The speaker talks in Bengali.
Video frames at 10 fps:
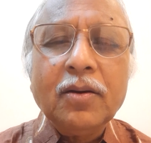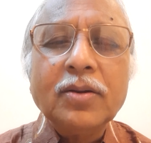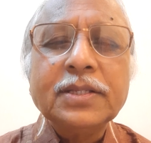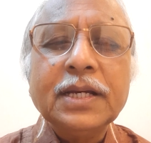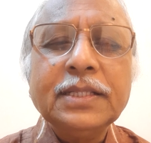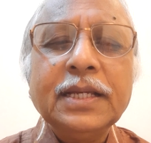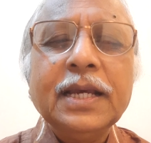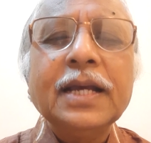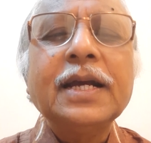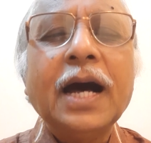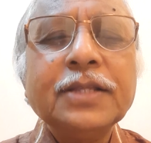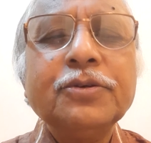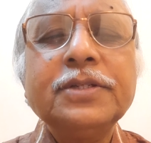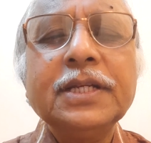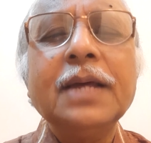অর্থাৎ কাজ
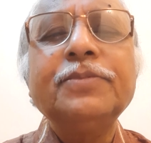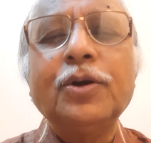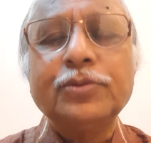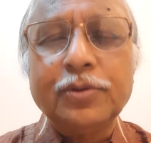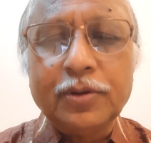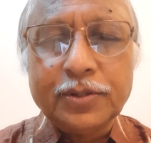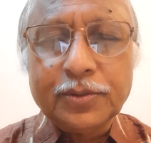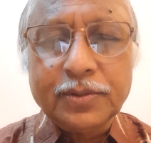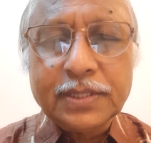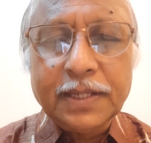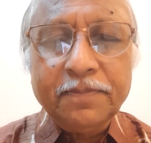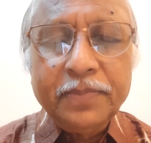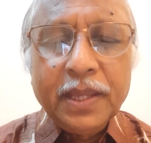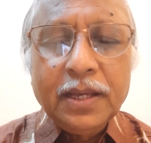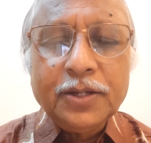হচ্ছে না আপনি অর্থ খরচ করছেন
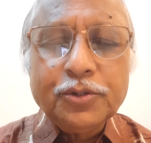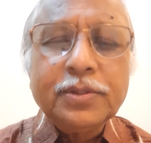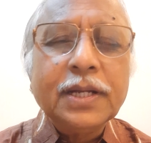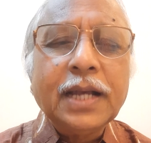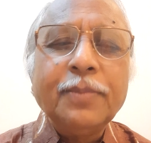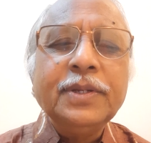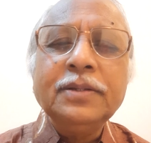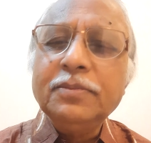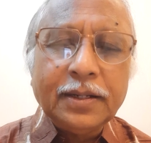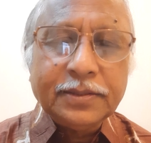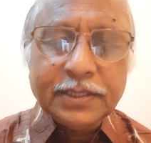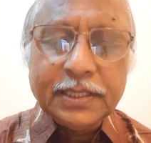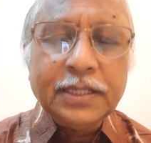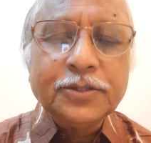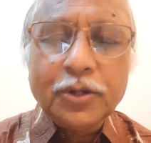সুতরাং আমি
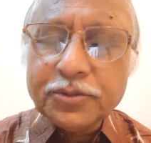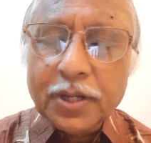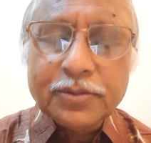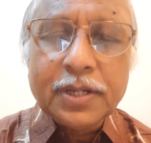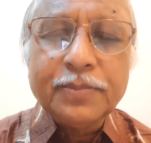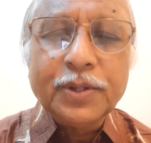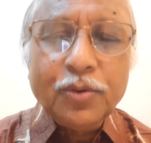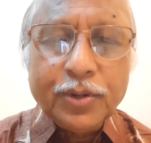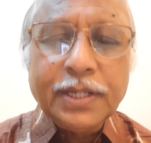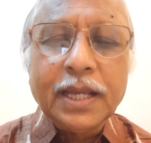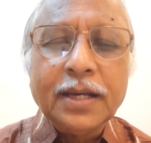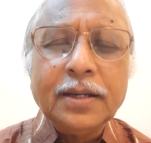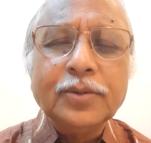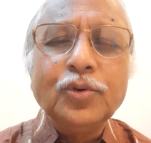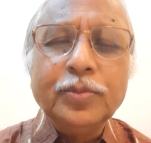যেটি সচরাচর আমি করি না
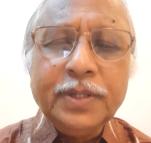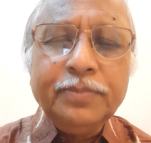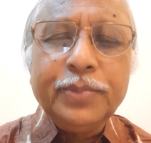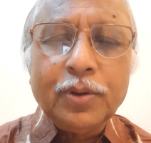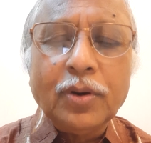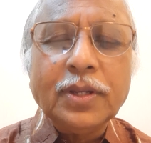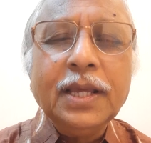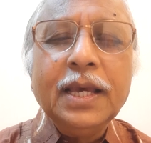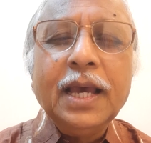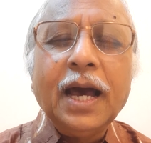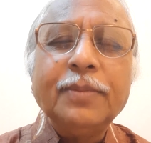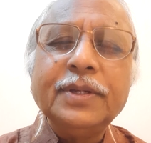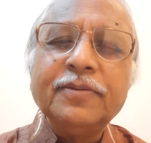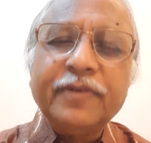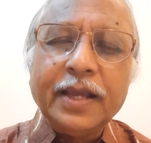খুবই বিরল
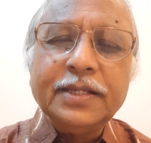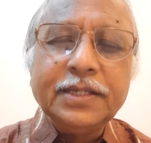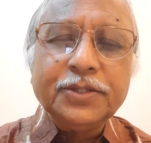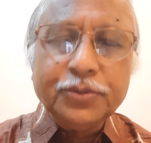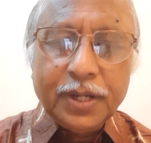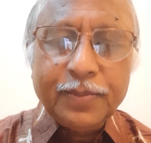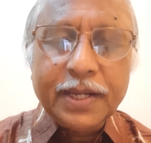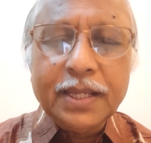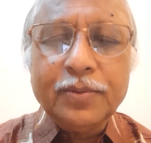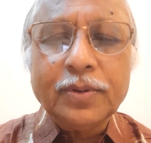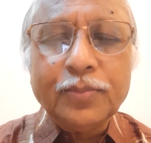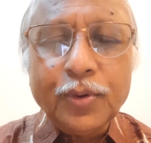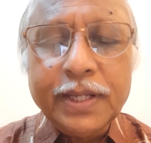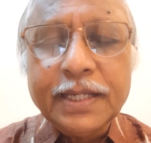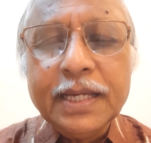আমি ফাইলটি ছুঁড়ে মারি এবং
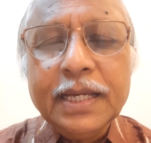বলি